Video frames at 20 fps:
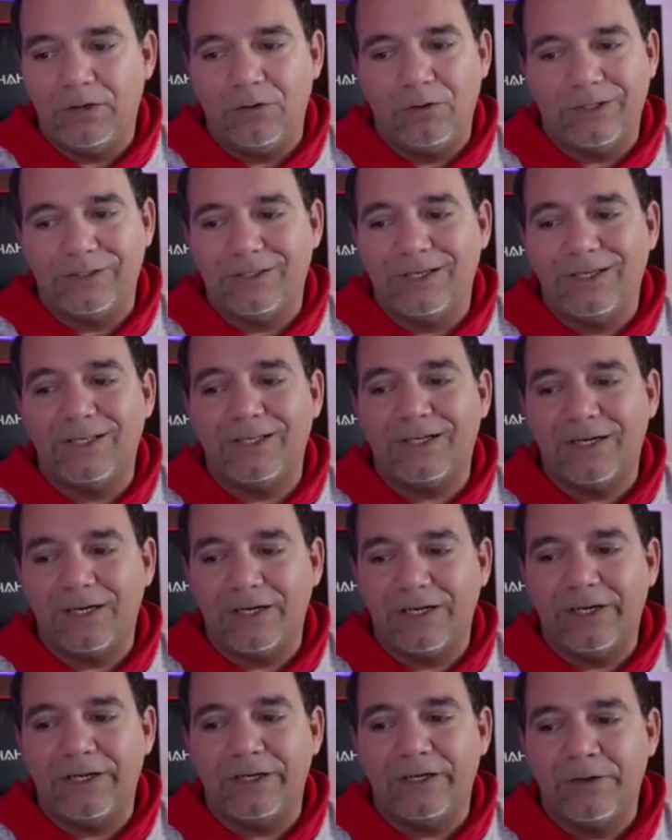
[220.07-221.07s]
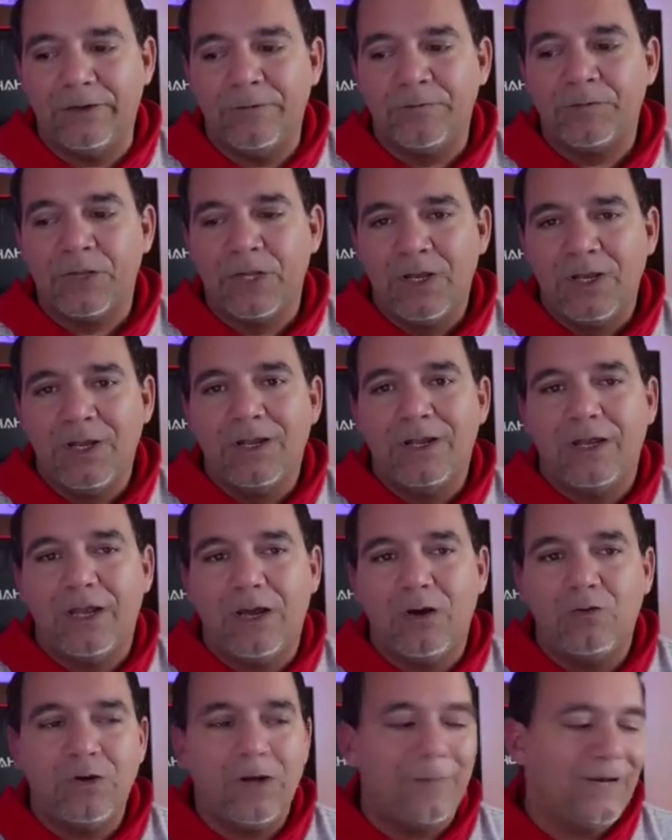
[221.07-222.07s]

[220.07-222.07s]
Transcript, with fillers: Lo que Telegram es, es una